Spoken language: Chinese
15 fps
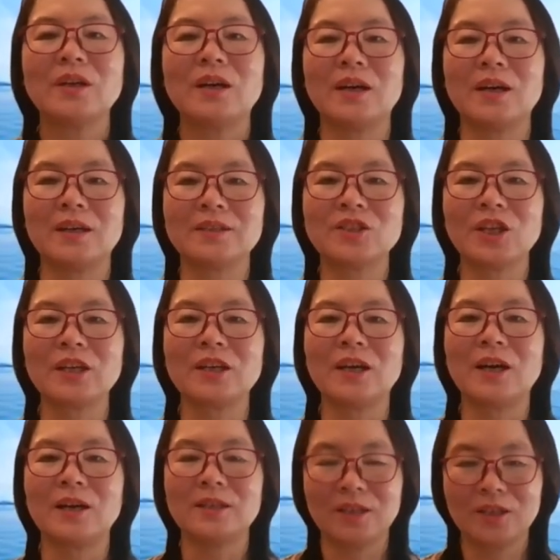啊，这
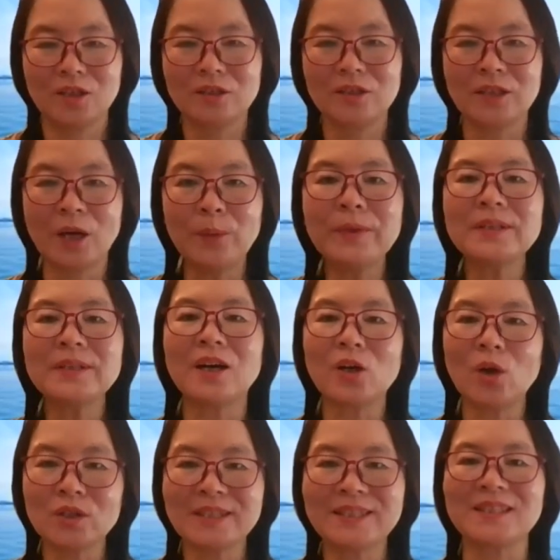个能不能
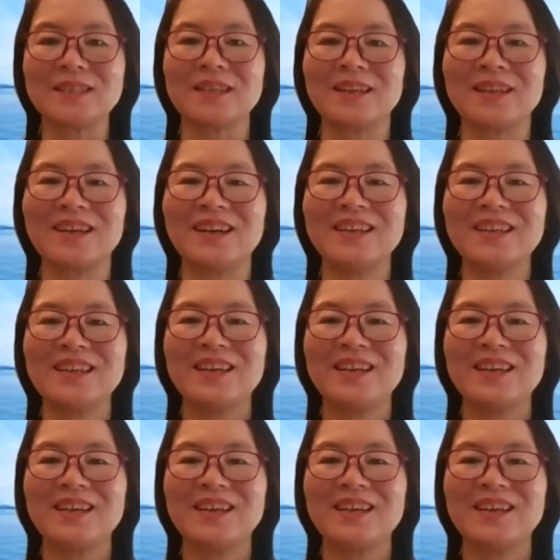够喜乐，